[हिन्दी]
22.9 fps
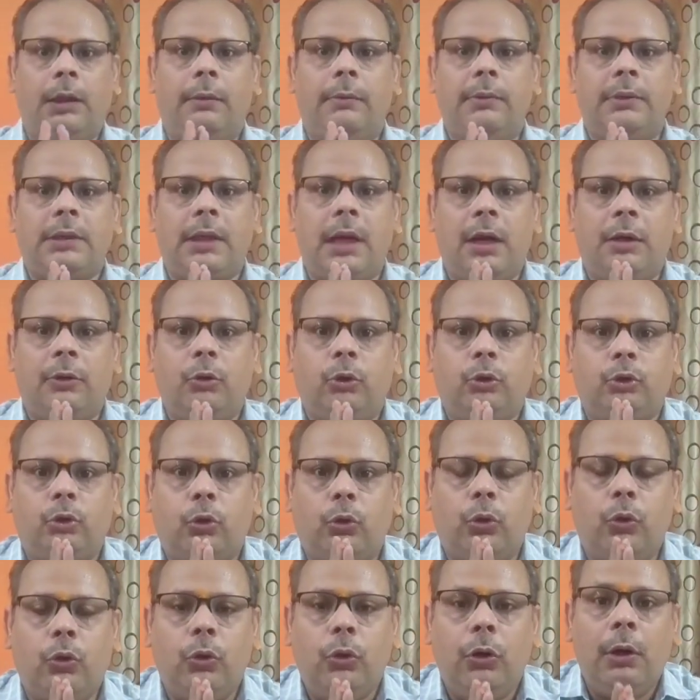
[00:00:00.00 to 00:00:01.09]
नमस्कार
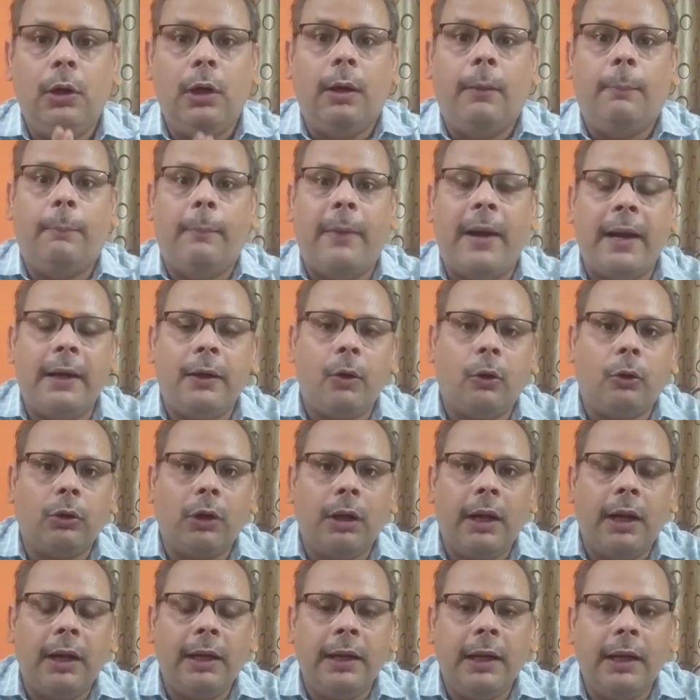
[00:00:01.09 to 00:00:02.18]
दोस्तों मैं
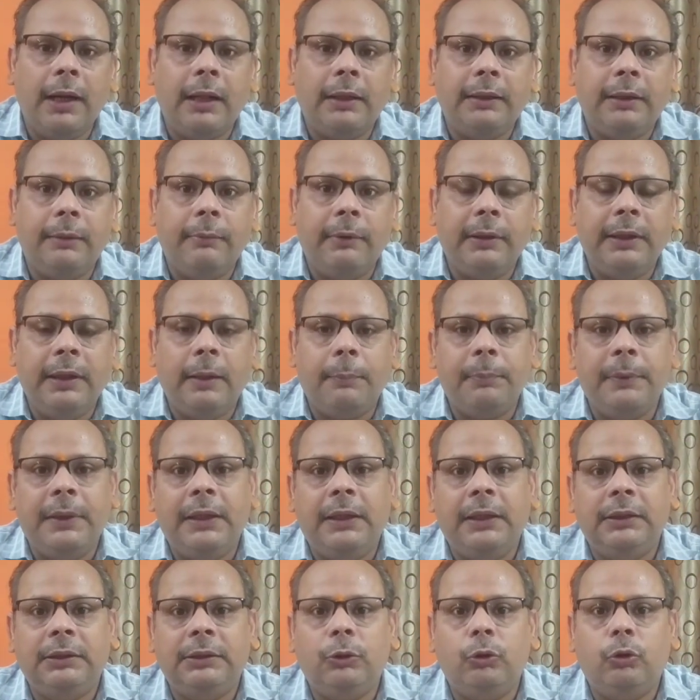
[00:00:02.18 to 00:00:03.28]
डॉक्टर हरिहरनाथ त्रिवेदी अपने
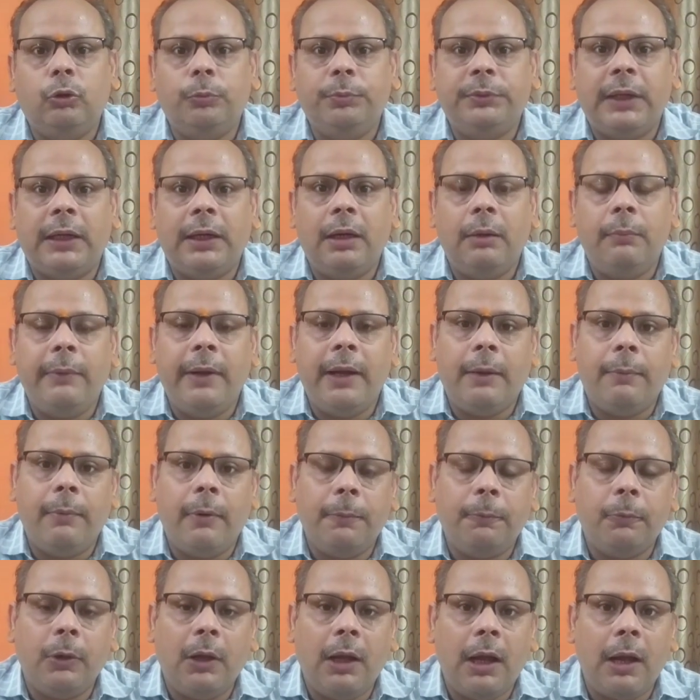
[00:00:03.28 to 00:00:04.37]
इस YouTube चैनल में एक बार
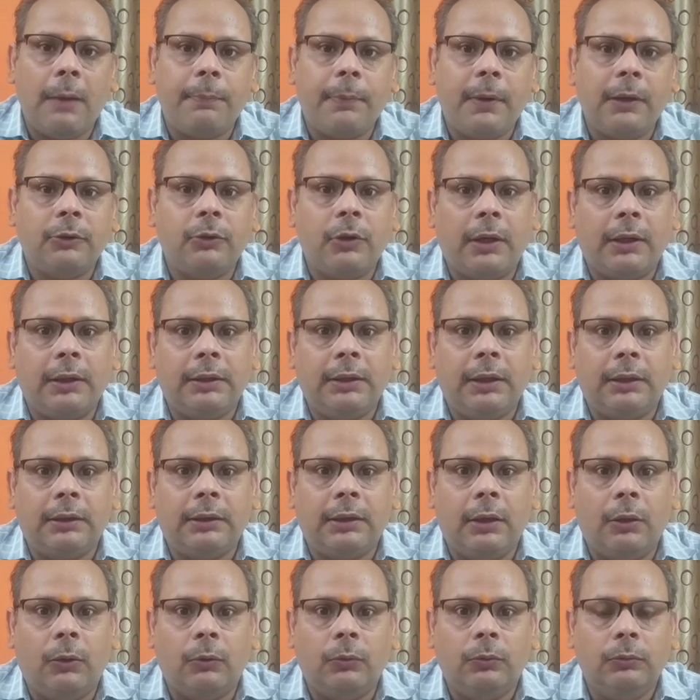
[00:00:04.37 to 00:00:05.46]
पुनः आपका स्वागत
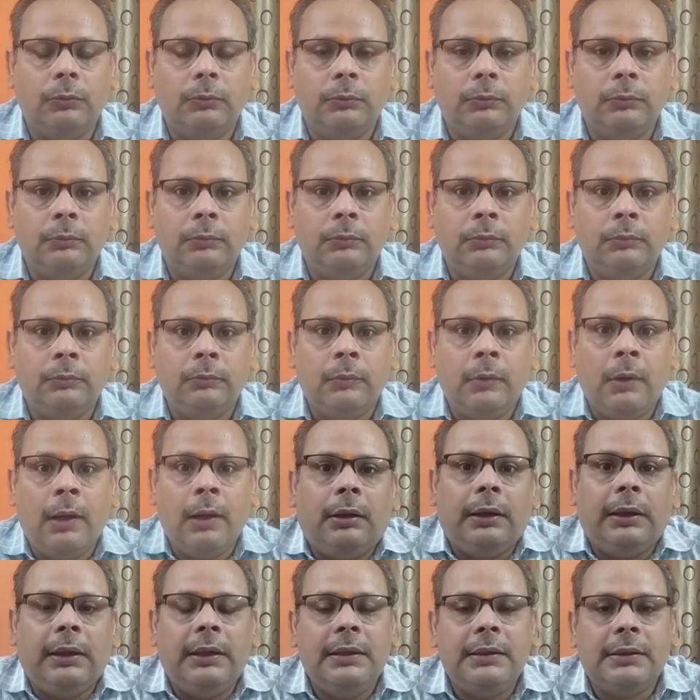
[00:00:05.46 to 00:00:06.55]
करता हूं
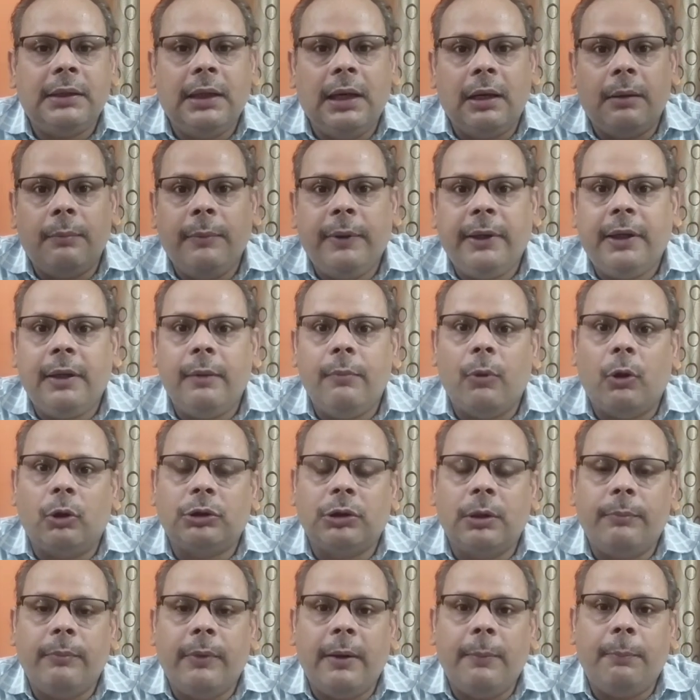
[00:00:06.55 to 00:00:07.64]
इस गर्मी के
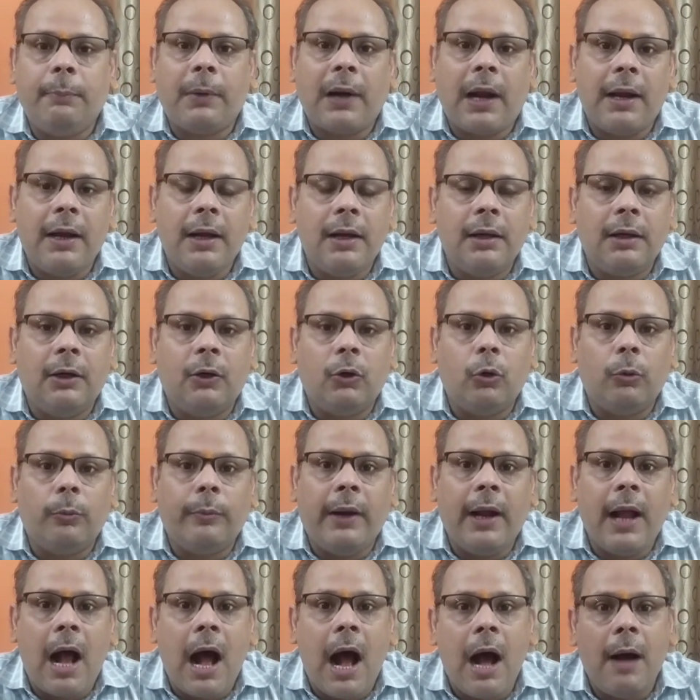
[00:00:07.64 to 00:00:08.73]
मौसम में प्रायः घरों में
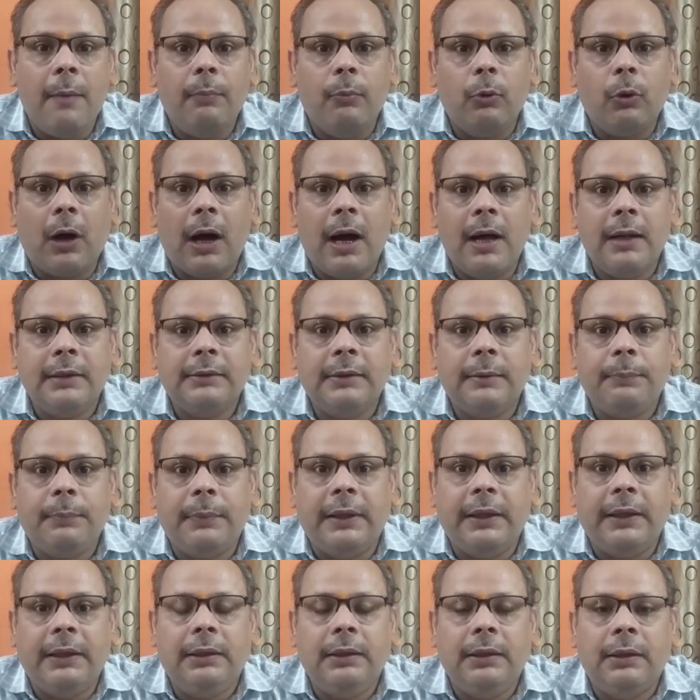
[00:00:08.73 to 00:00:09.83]
आप बुखार से
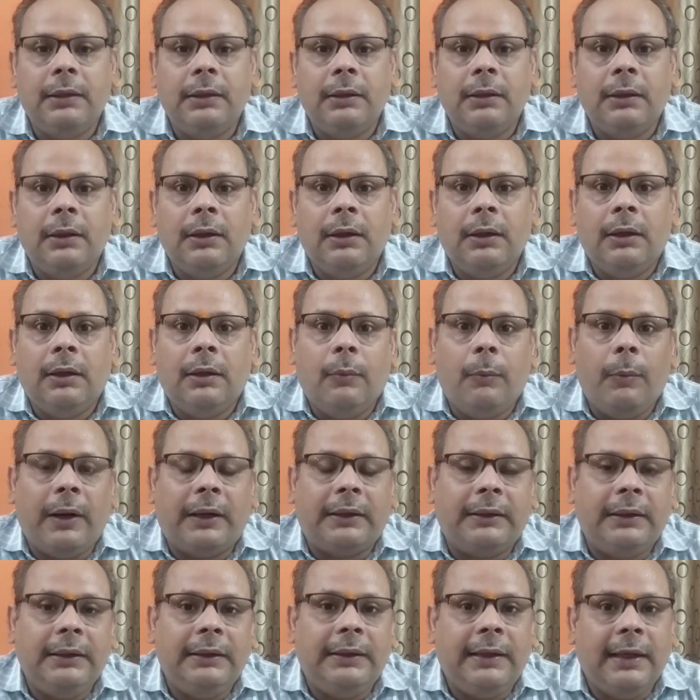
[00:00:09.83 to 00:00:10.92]
पीड़ित
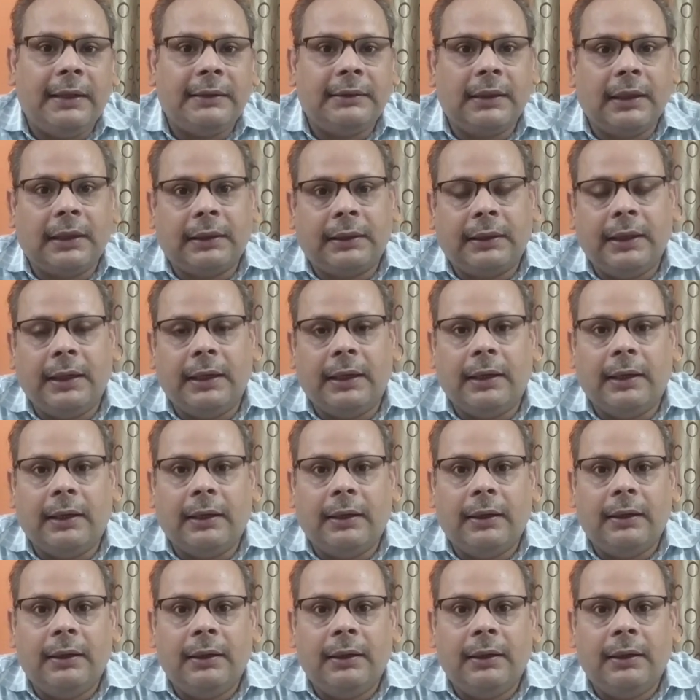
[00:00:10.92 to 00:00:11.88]
व्यक्ति देख सकते हैं